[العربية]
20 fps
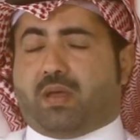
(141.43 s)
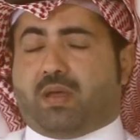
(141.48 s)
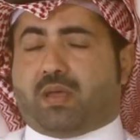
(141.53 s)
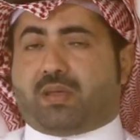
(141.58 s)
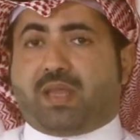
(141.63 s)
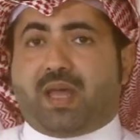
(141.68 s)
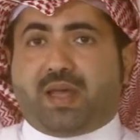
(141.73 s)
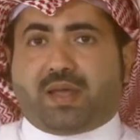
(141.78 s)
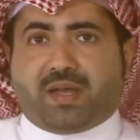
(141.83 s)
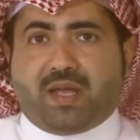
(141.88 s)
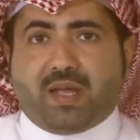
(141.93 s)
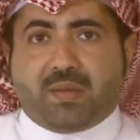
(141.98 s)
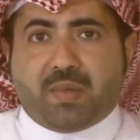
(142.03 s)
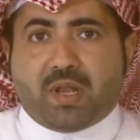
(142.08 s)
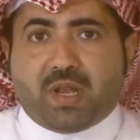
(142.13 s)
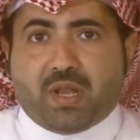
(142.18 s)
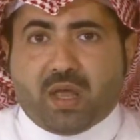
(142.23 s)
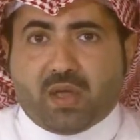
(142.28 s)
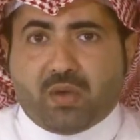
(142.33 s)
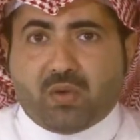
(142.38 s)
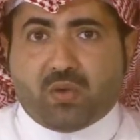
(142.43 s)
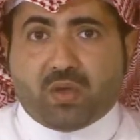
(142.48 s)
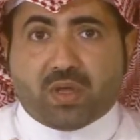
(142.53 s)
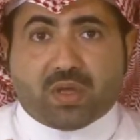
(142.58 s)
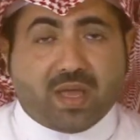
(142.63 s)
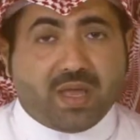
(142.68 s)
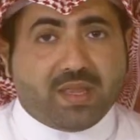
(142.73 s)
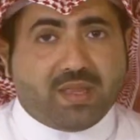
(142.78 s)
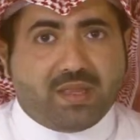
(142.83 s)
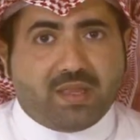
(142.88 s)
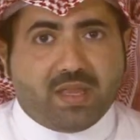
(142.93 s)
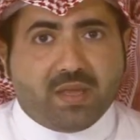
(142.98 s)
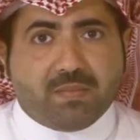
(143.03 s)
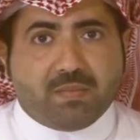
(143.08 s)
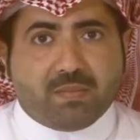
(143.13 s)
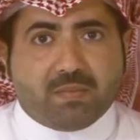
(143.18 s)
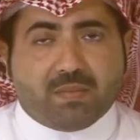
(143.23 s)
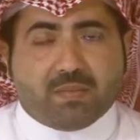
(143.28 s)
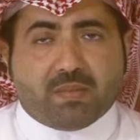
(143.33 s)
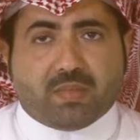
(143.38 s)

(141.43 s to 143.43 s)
إطار عمل لأنه يقدم